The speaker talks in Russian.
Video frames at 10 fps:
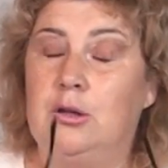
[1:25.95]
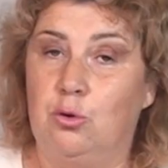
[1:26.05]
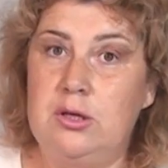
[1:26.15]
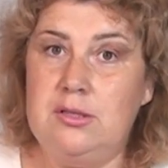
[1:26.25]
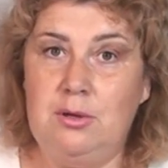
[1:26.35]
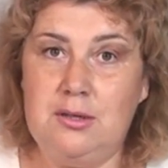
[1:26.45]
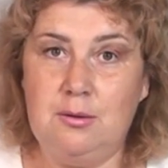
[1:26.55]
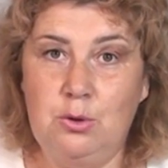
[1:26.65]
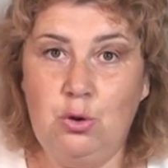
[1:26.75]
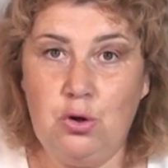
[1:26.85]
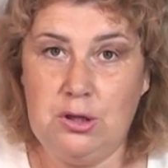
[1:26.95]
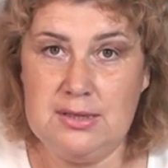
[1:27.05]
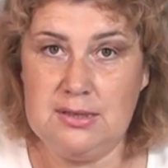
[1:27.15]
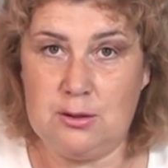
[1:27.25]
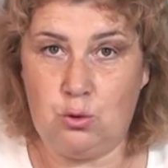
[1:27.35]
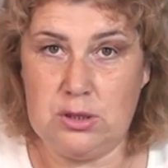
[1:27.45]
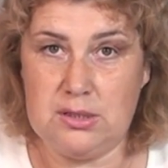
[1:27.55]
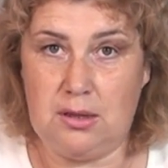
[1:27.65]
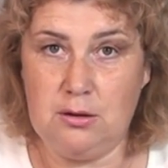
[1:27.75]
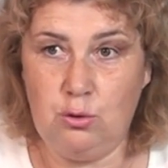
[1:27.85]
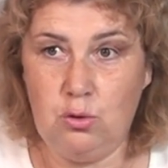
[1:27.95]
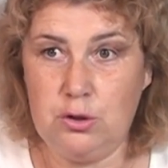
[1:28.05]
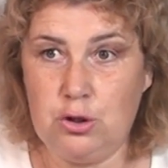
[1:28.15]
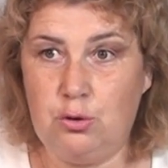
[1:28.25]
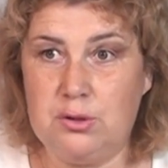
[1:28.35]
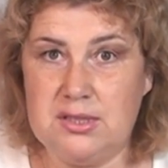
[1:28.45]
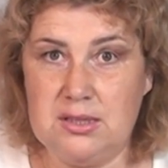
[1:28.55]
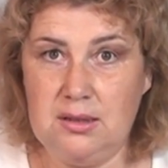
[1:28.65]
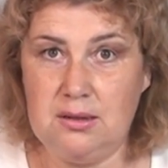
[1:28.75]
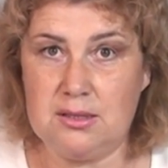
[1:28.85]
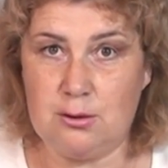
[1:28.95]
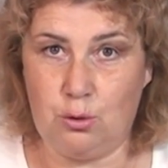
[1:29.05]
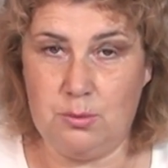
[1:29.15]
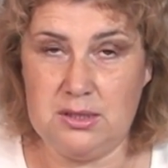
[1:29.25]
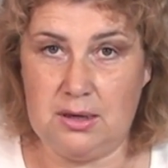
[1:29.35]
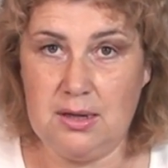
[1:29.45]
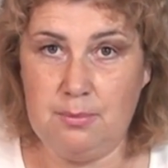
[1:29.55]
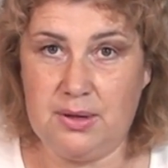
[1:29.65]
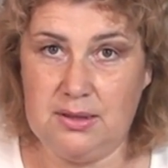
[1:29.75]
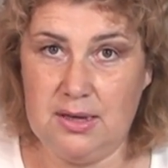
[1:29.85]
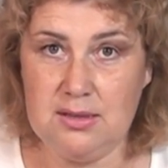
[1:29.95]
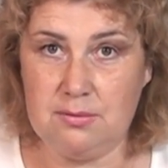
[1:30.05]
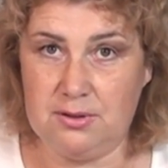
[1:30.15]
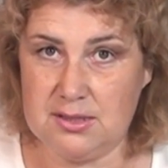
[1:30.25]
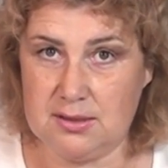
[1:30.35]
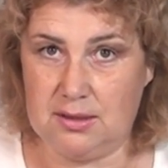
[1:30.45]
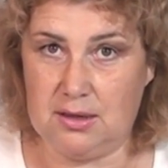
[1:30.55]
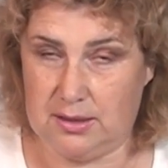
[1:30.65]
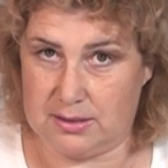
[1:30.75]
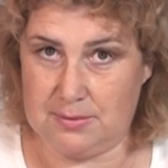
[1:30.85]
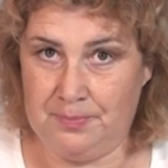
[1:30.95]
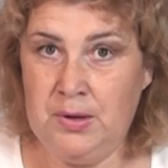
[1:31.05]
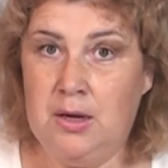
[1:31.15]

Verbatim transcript: Но этим летом многие из нас уже столкнулись, что цены на стройматериалы поднялись в несколько раз.